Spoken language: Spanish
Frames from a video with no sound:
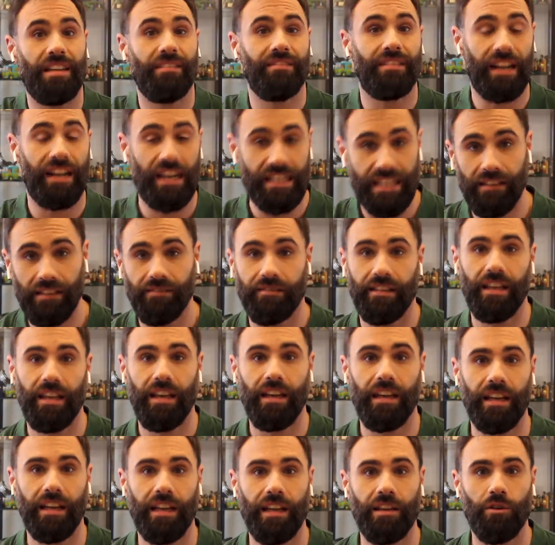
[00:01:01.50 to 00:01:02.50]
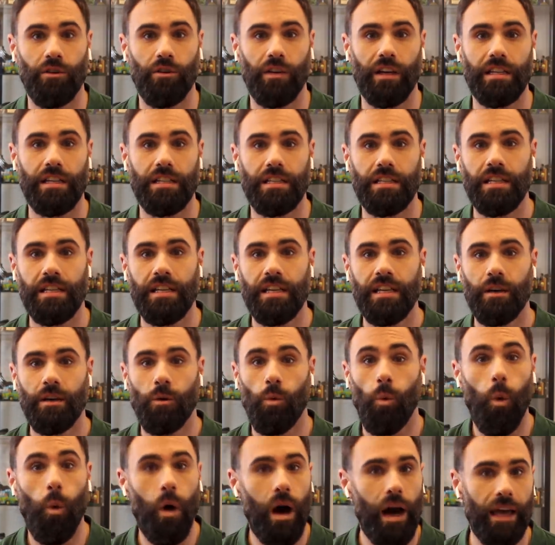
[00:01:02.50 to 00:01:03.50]
interesante, he creído que es
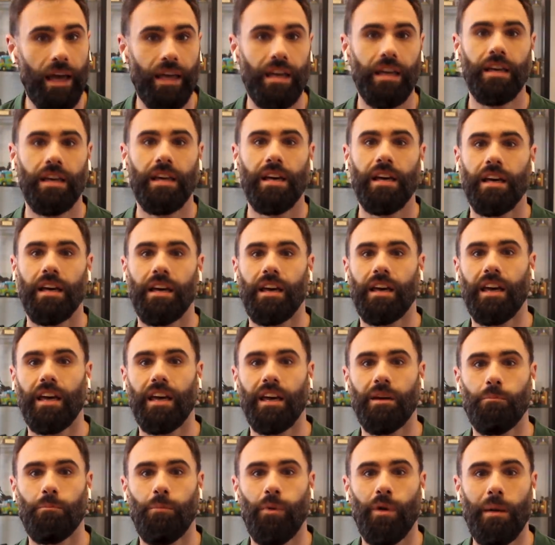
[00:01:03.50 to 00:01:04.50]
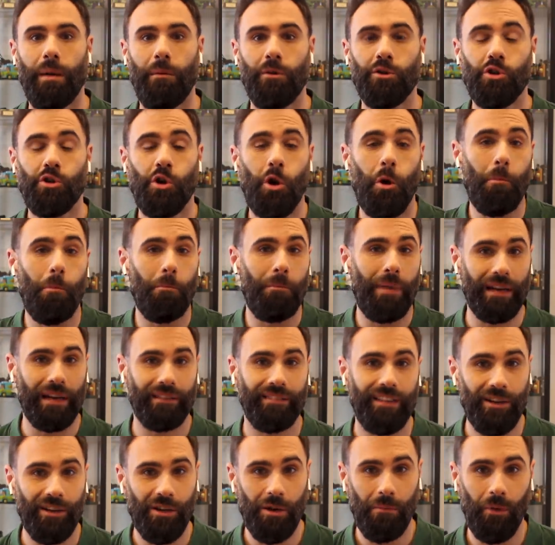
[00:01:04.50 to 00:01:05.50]
guay que podamos
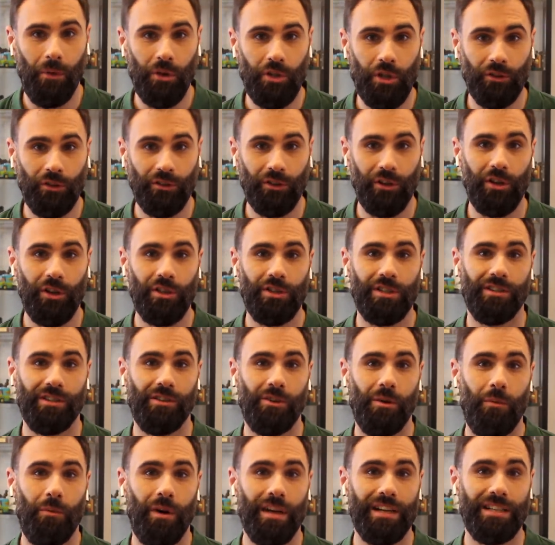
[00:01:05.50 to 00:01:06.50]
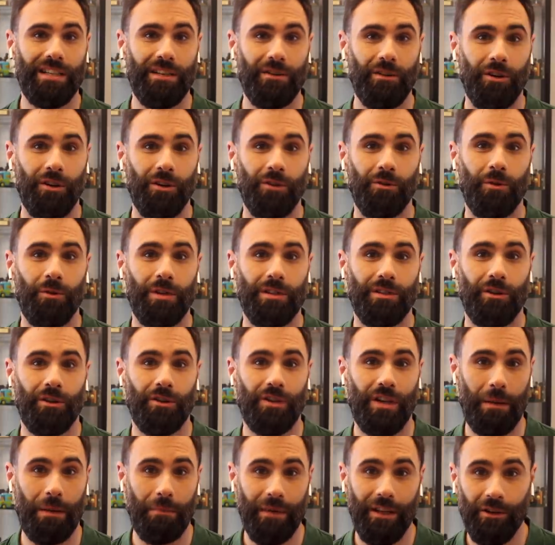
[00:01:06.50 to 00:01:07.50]
compartir con vosotros cómo han sido
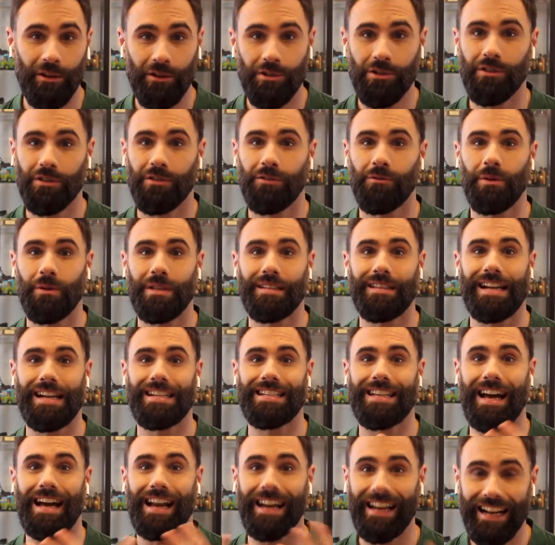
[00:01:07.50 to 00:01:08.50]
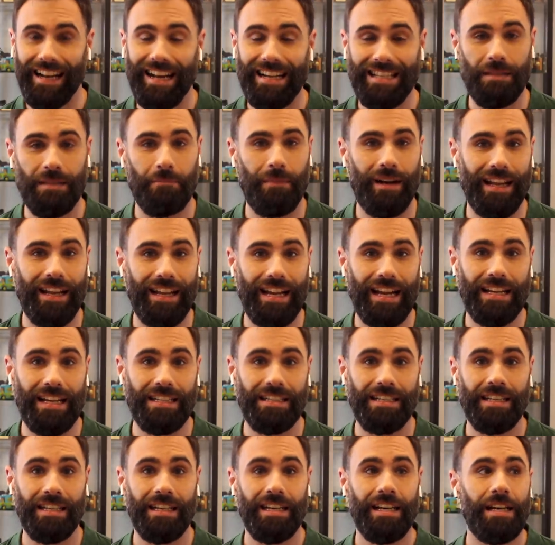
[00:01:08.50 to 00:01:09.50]
nuestros caminos, nuestras carreras de
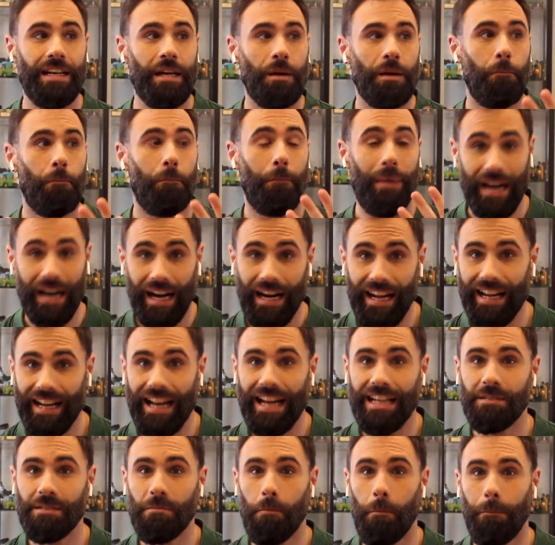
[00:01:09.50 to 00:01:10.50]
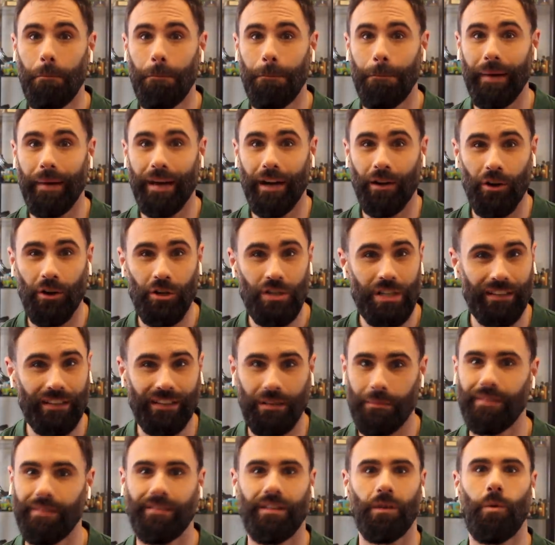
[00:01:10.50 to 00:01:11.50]
maneras paralelas, pero no
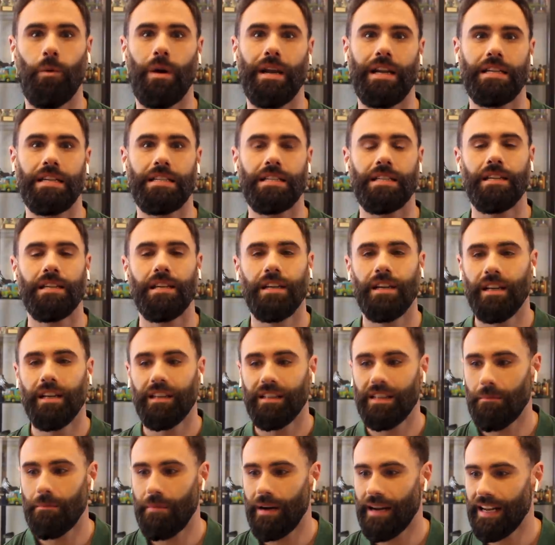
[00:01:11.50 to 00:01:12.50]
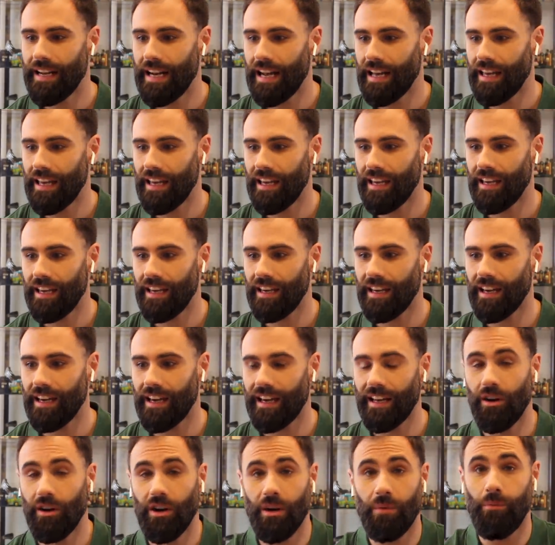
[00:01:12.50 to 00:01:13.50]
exactamente iguales. De manera que
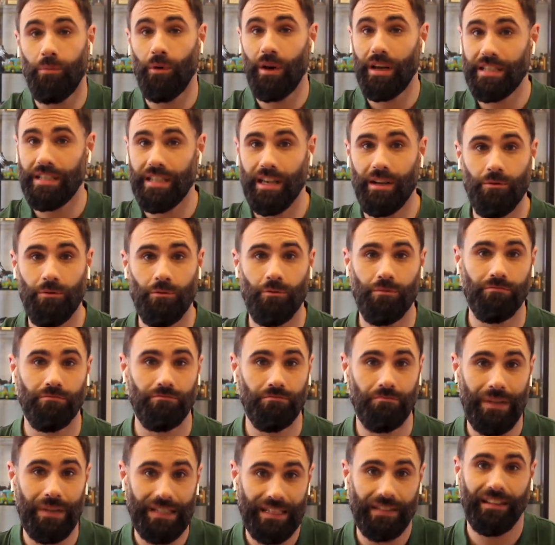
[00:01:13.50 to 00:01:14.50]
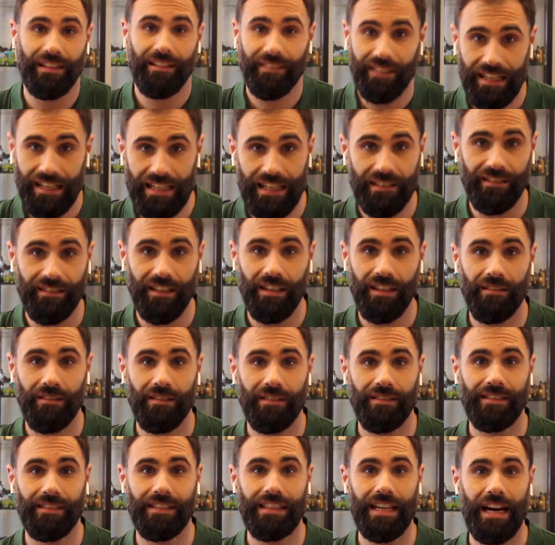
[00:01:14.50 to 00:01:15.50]
creo que puede ser bastante interesante,
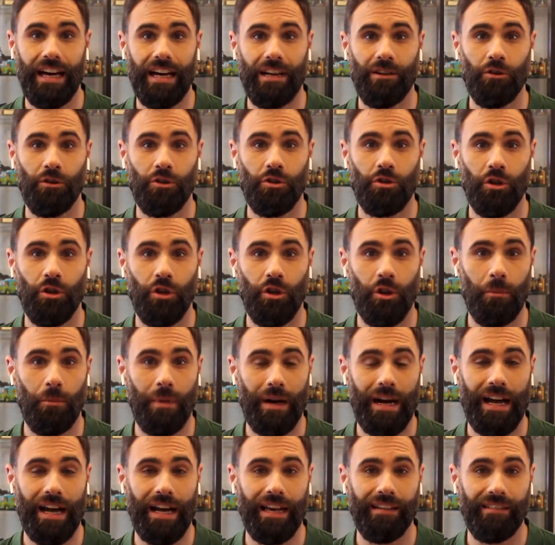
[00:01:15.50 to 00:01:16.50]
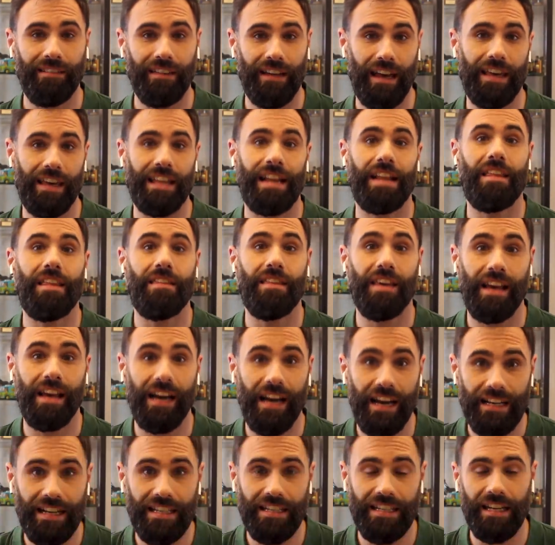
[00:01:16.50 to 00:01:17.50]
ya no solo para la gente que quiera
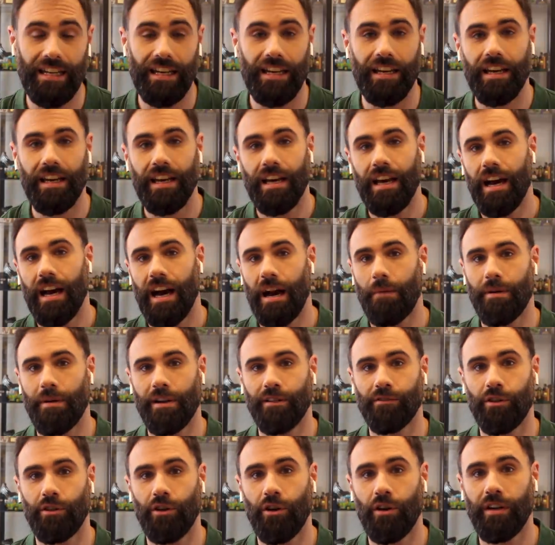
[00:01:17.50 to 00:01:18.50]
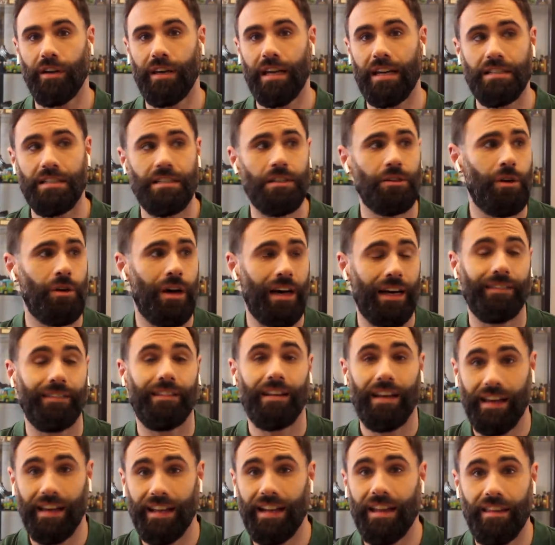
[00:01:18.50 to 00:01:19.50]
dedicarse a paleontología, sino a
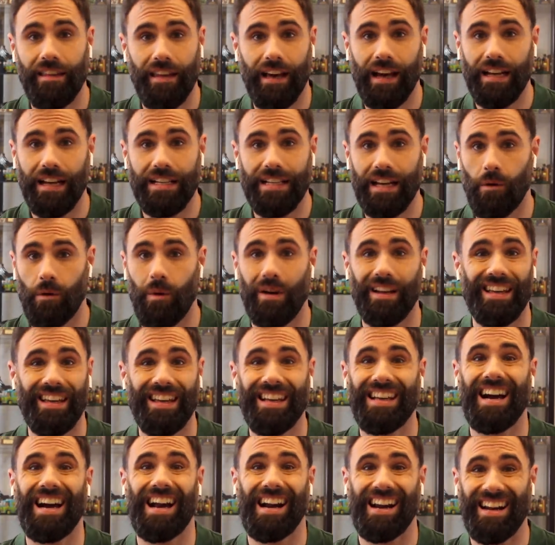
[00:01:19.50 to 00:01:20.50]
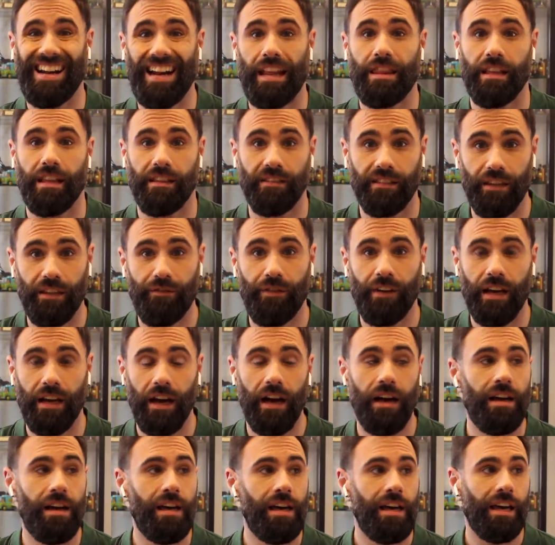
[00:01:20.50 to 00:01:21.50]
gente que quiera dedicarse a cualquier carrera
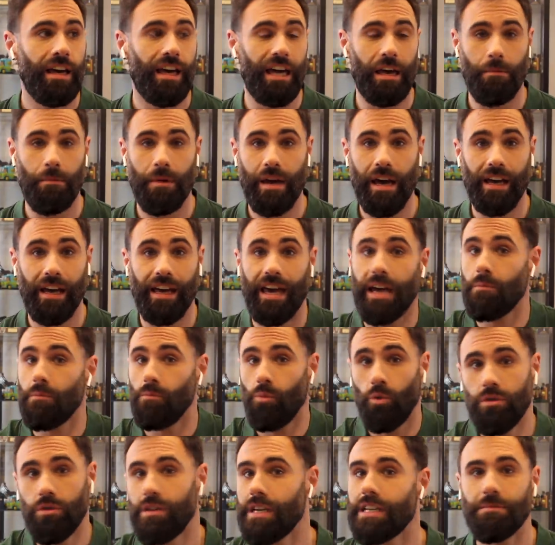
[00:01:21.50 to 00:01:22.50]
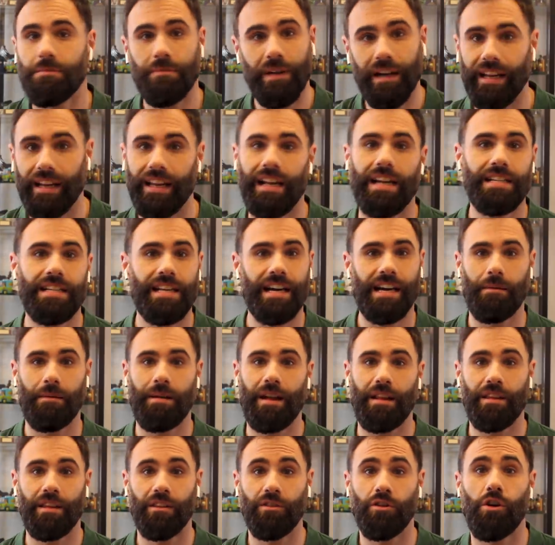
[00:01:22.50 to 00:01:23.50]
científica, que vea que hay muchas maneras de
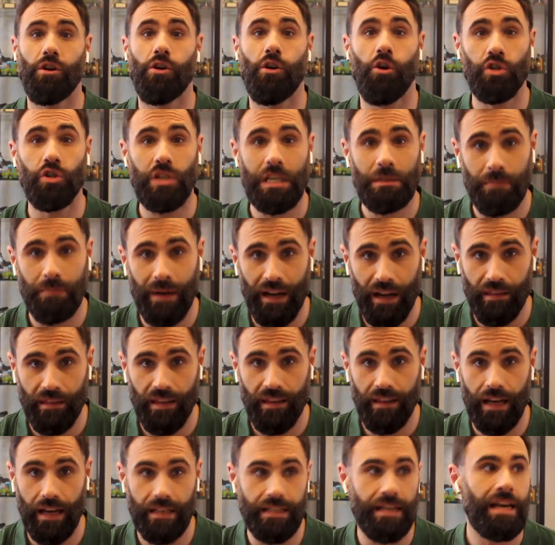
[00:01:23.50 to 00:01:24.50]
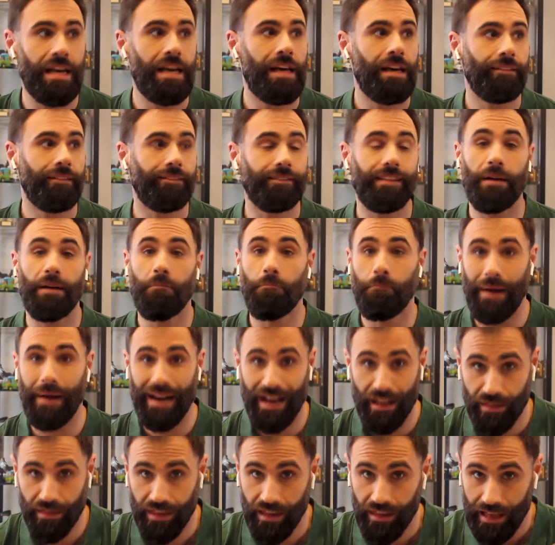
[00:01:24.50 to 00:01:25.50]
acabar haciendo cosas parecidas, tan
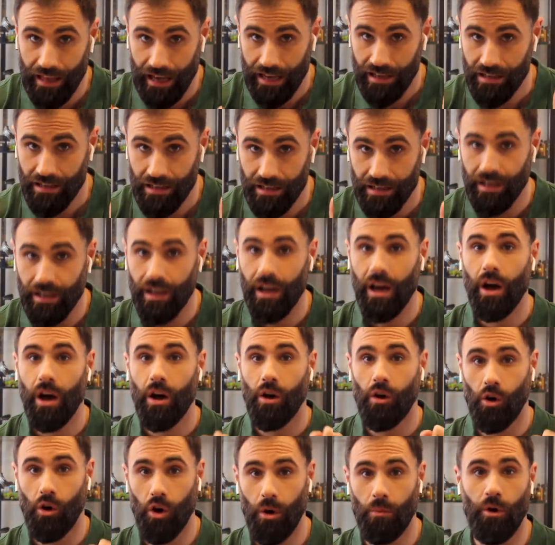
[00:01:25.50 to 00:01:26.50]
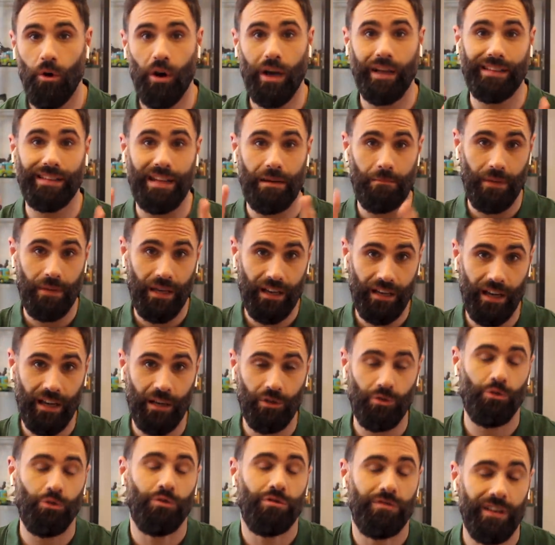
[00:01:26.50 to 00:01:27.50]
parecidas como que también
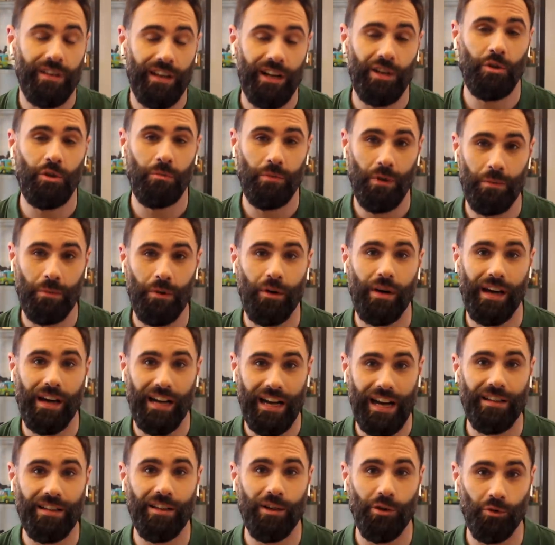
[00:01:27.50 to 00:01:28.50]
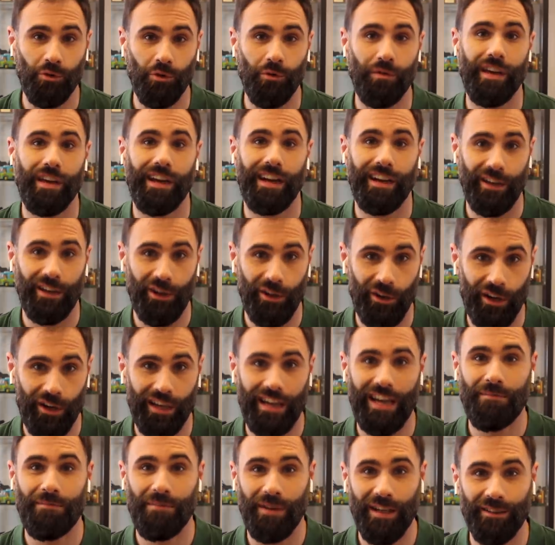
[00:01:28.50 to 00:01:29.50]
Jesús tiene su propio canal de YouTube de
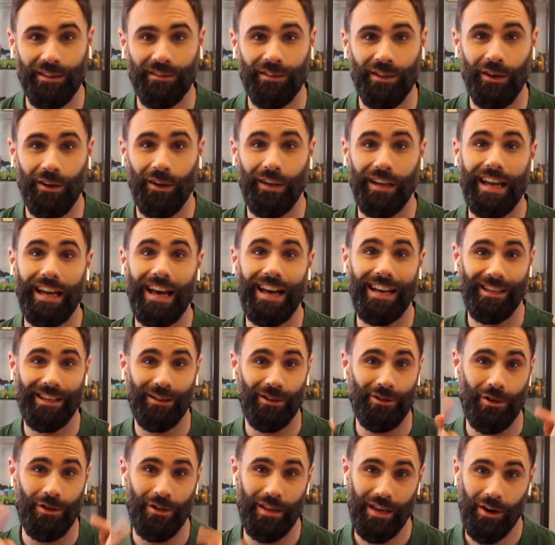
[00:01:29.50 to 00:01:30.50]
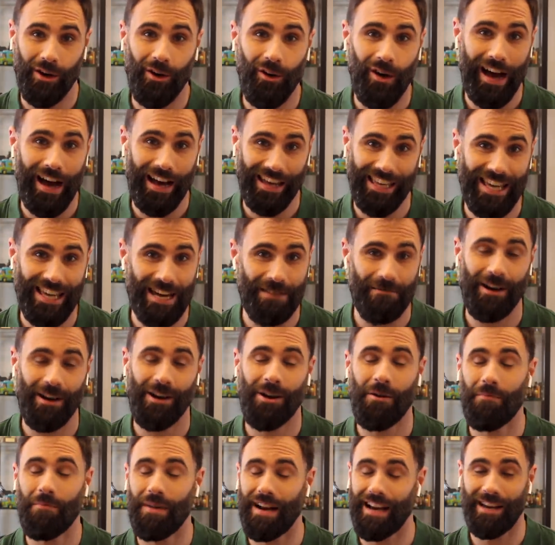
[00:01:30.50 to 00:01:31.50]
geología y paleontología y os lo dejo aquí
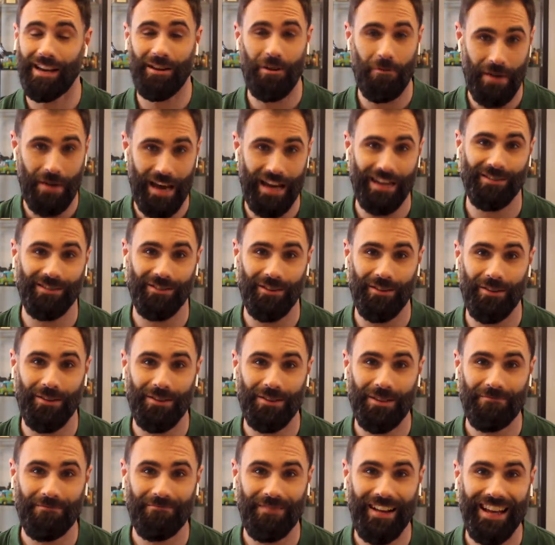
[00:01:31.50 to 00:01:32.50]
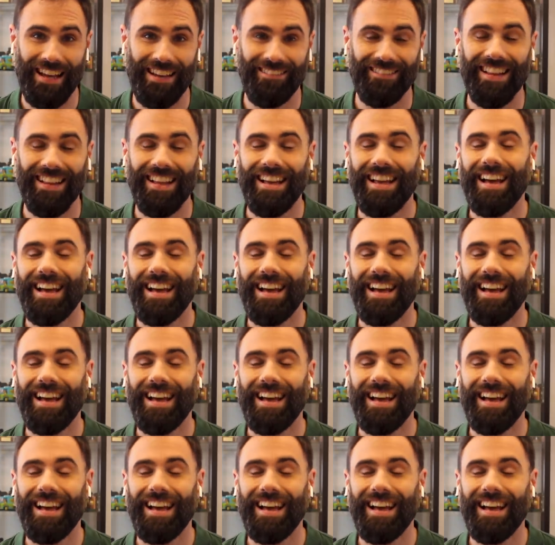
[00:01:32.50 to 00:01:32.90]
abajo para que lo veáis todos, ¿vale?